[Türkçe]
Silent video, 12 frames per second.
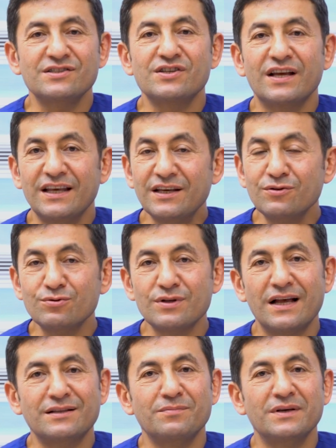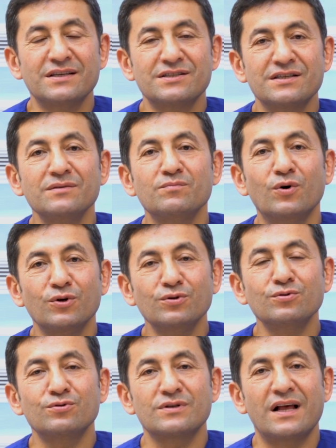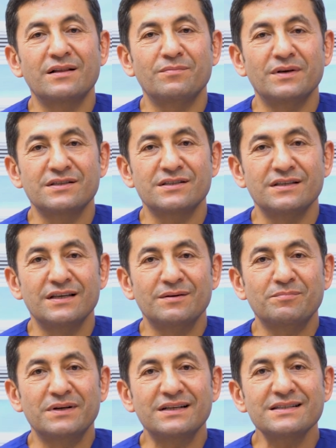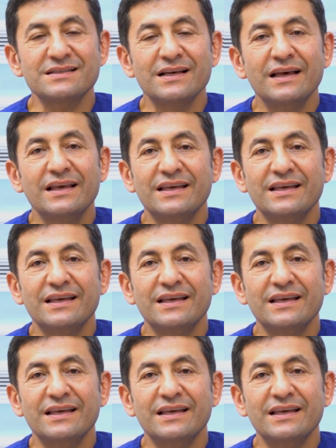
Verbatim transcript: çeneyi düzeltmek için, boynu düzeltmek için yaparız.